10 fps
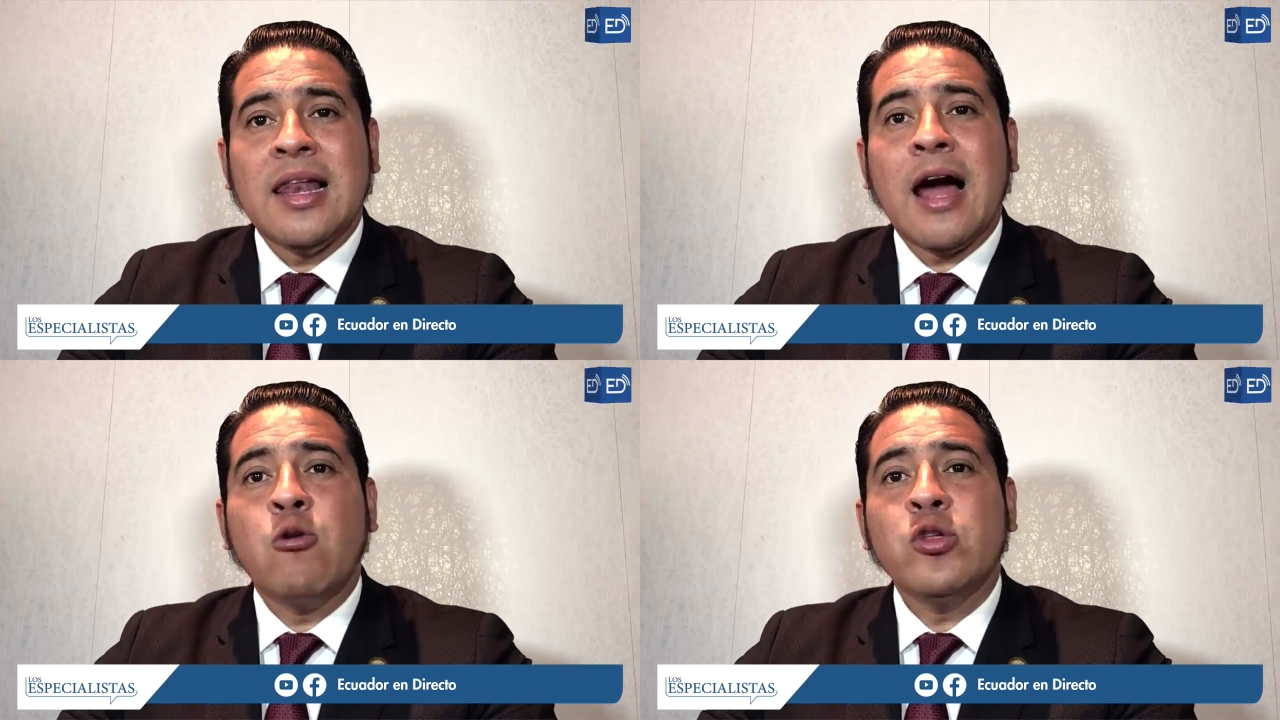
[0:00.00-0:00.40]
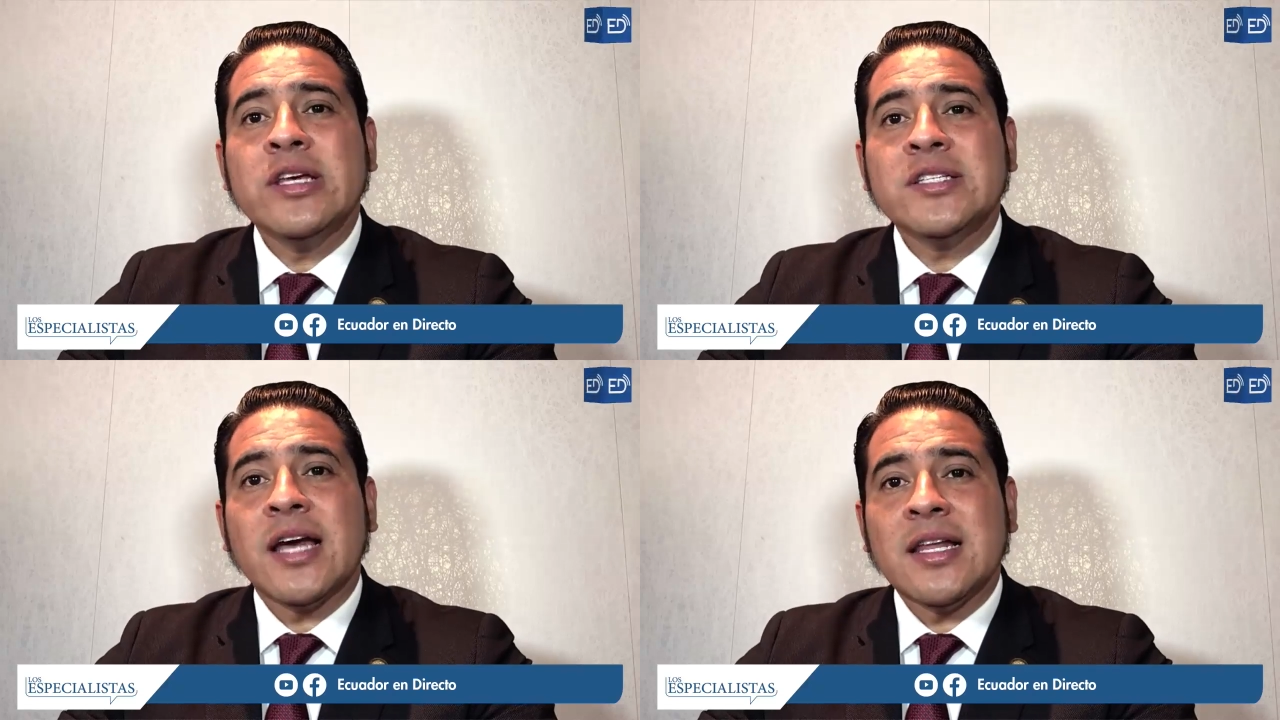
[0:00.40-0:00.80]
la
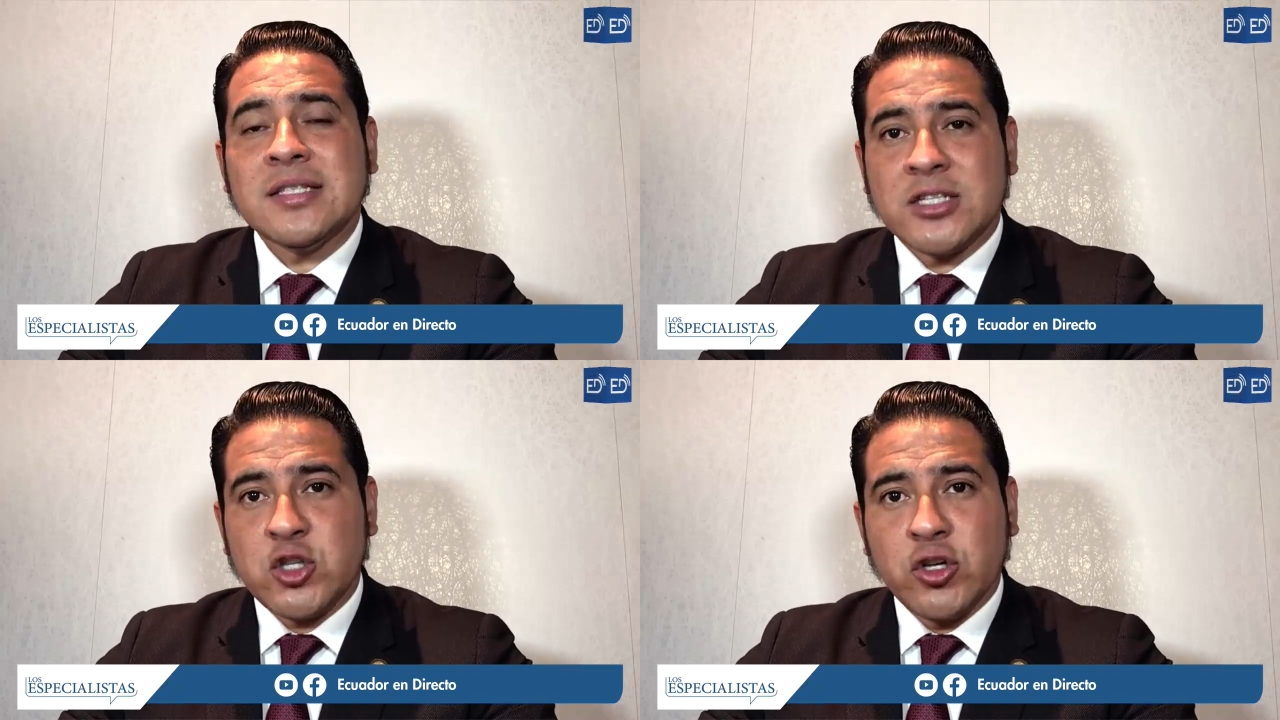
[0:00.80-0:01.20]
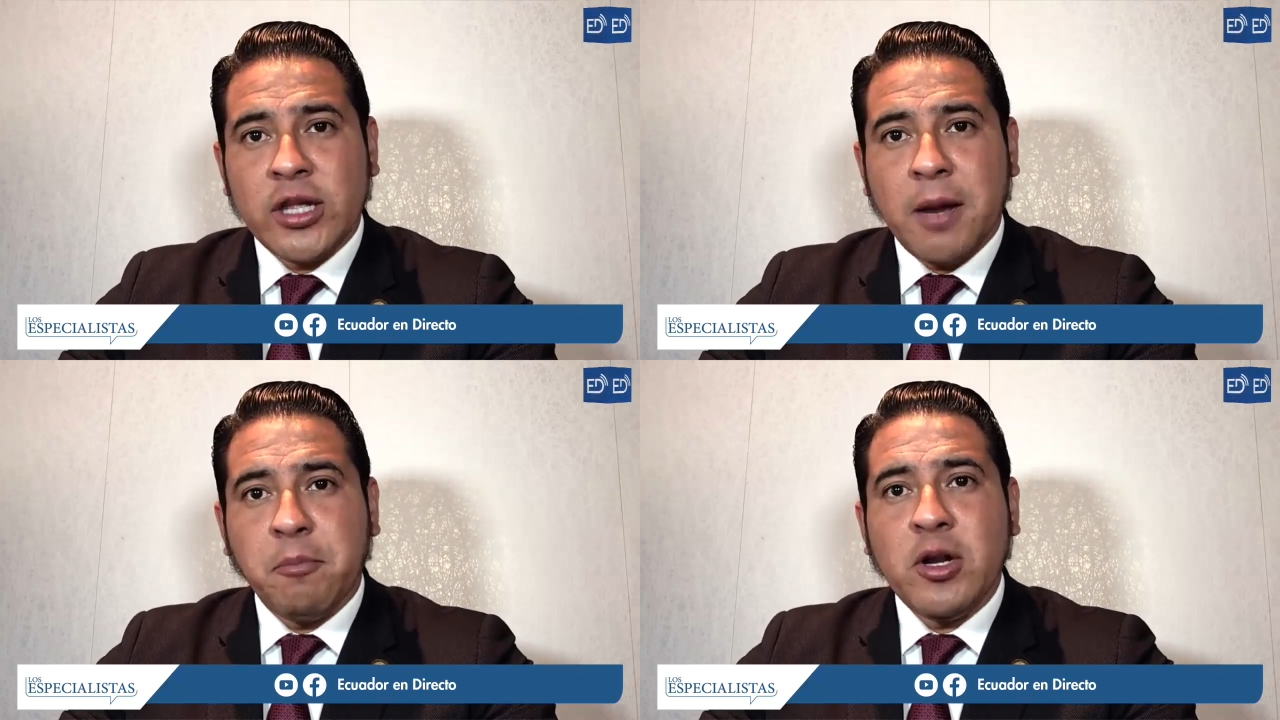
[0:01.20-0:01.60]
judicialización
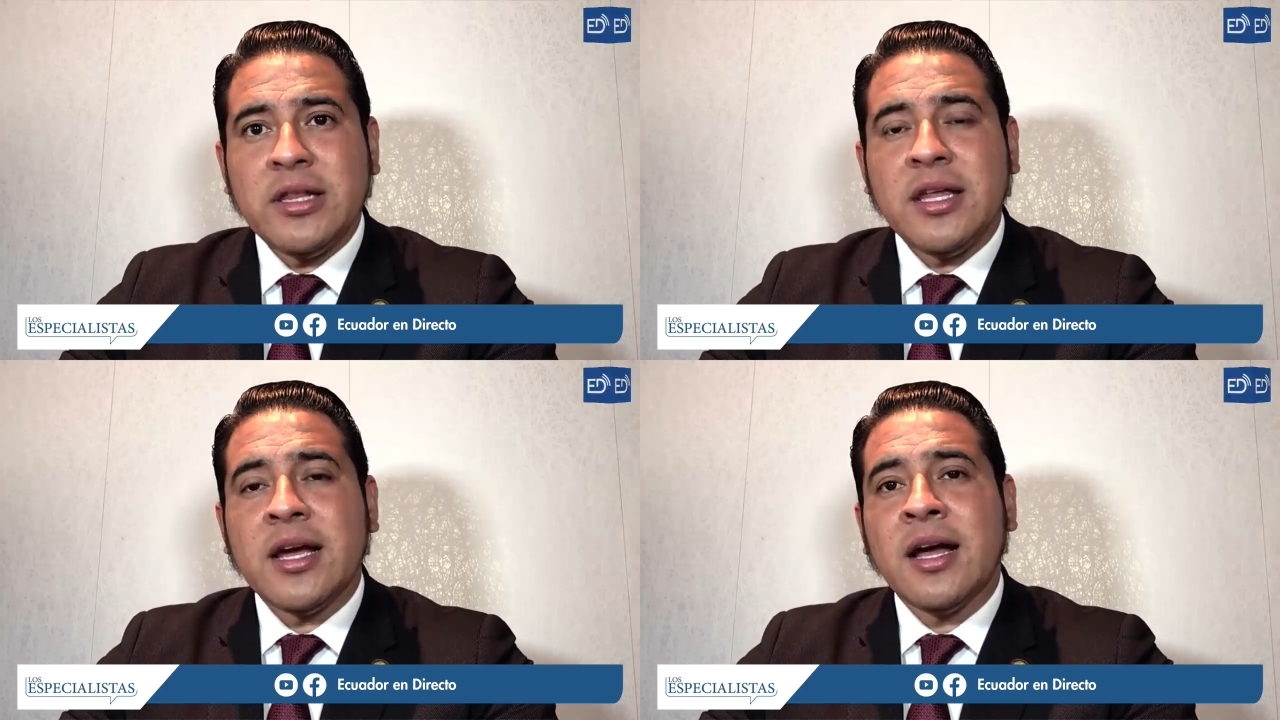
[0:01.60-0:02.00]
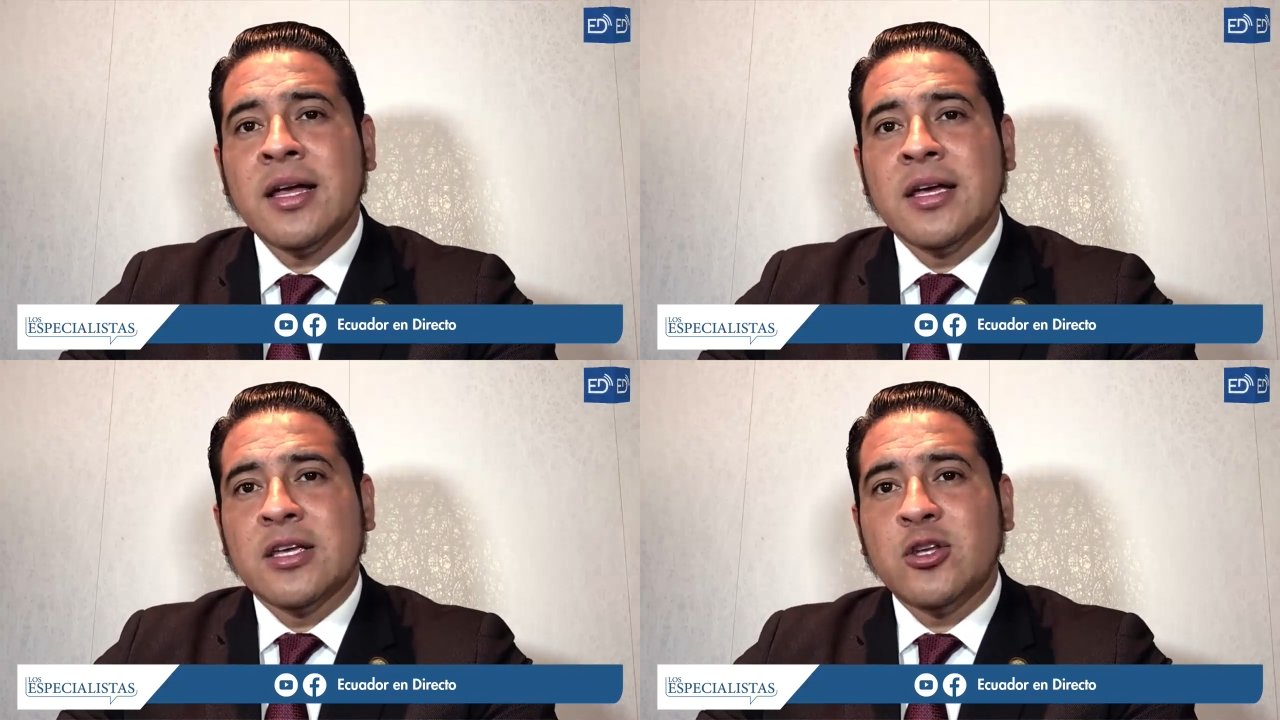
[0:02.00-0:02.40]
de la política,